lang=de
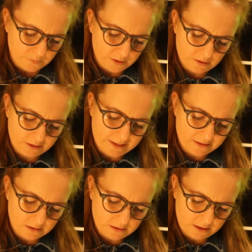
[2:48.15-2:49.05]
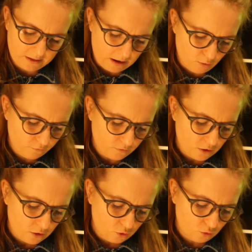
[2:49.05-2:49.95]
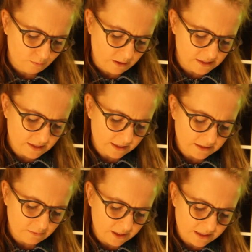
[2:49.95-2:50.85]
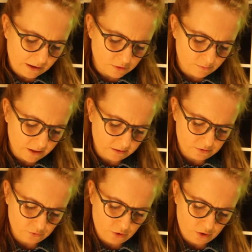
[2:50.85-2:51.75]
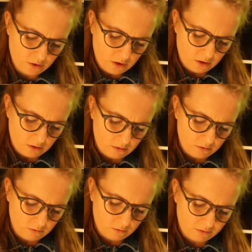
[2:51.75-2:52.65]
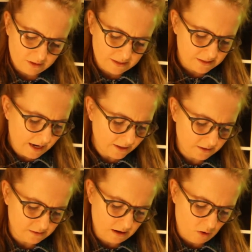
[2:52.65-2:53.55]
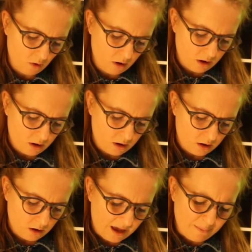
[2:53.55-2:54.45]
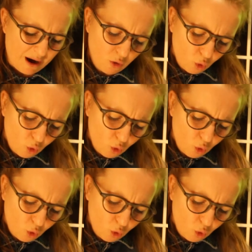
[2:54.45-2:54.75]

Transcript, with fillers: Ich kletterte hinauf, um besser nach dem Licht ausblicken zu können, und da sah ich es auch, aber